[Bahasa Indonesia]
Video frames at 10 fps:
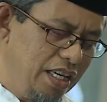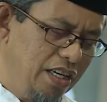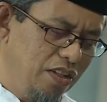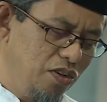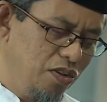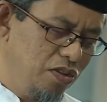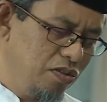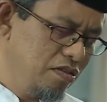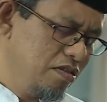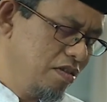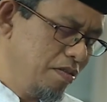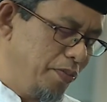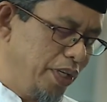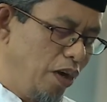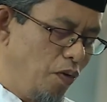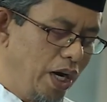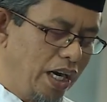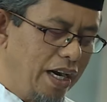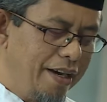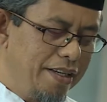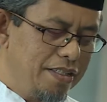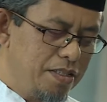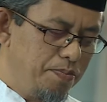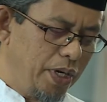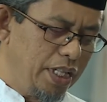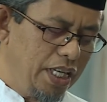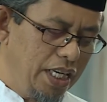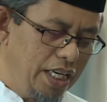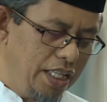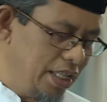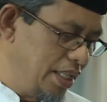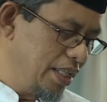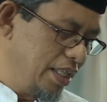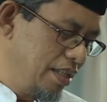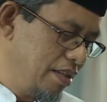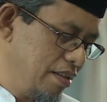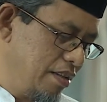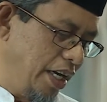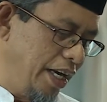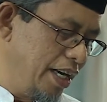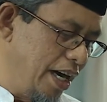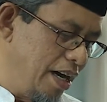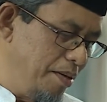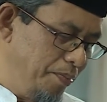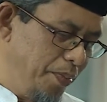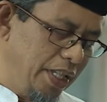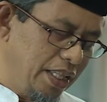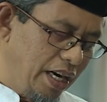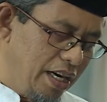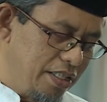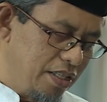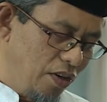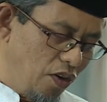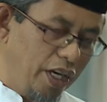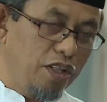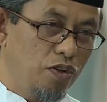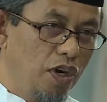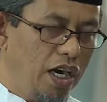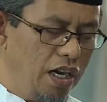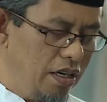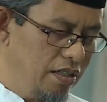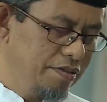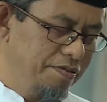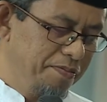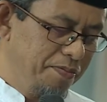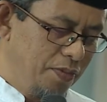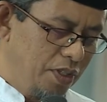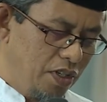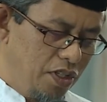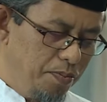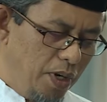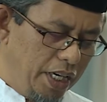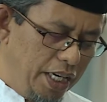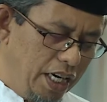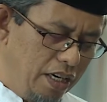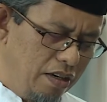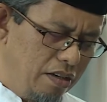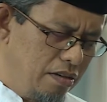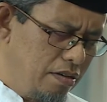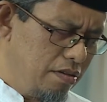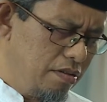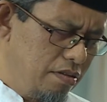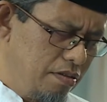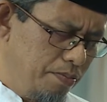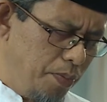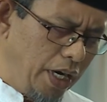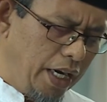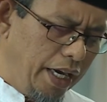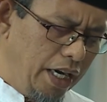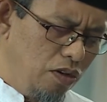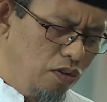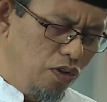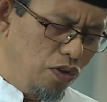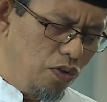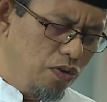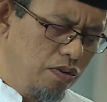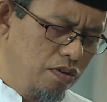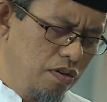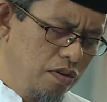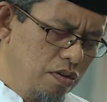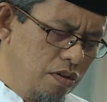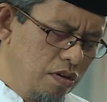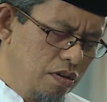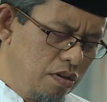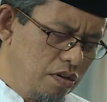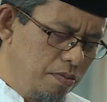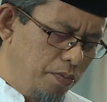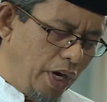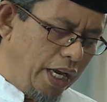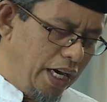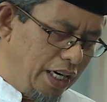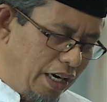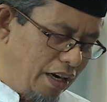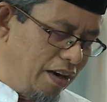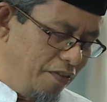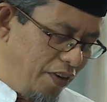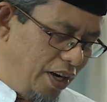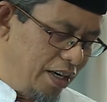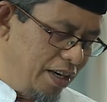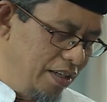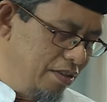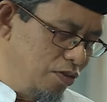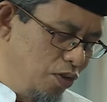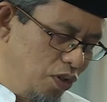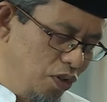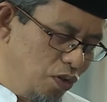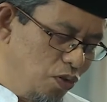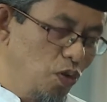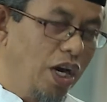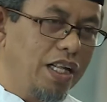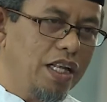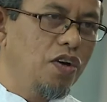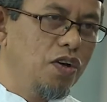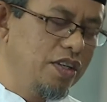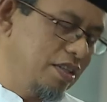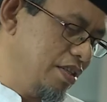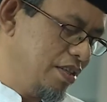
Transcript: yaitu menyewakan seperti tenda, pentas, organ tunggal, terus bagian pakaian untuk perayaan karnaval dan untuk ulang tahun.